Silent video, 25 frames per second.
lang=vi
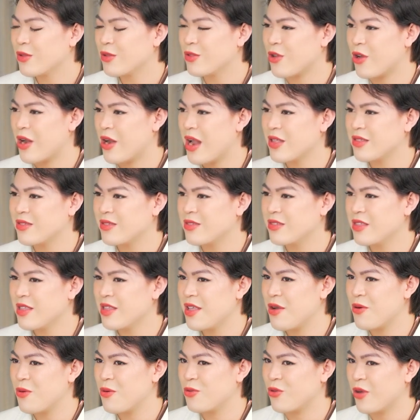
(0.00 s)
nó là
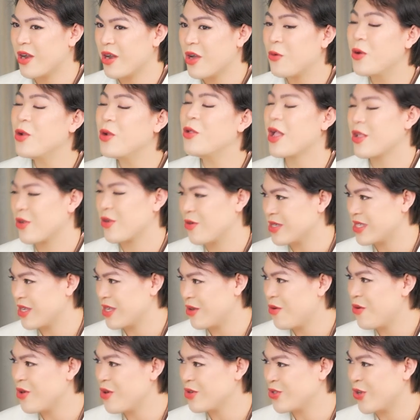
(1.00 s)
điều nó là quy luật của xã
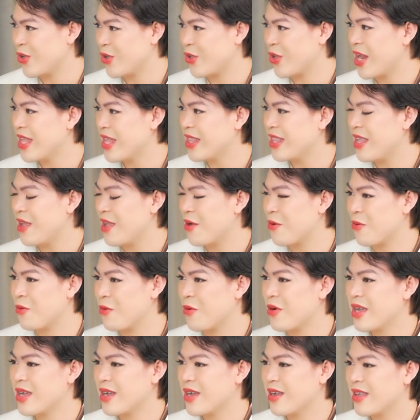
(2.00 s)
hội rồi nó là điều
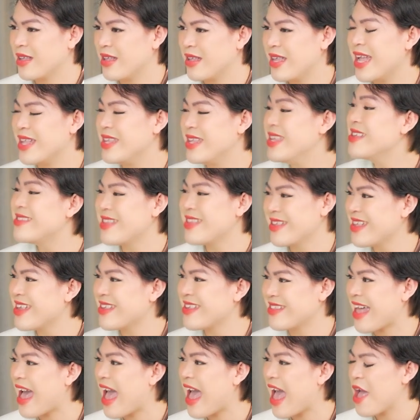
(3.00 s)
hiển nhiên sẽ
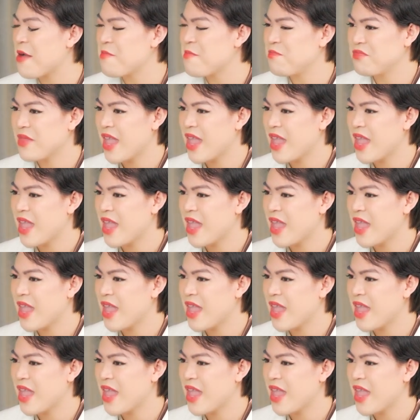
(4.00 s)
xảy ra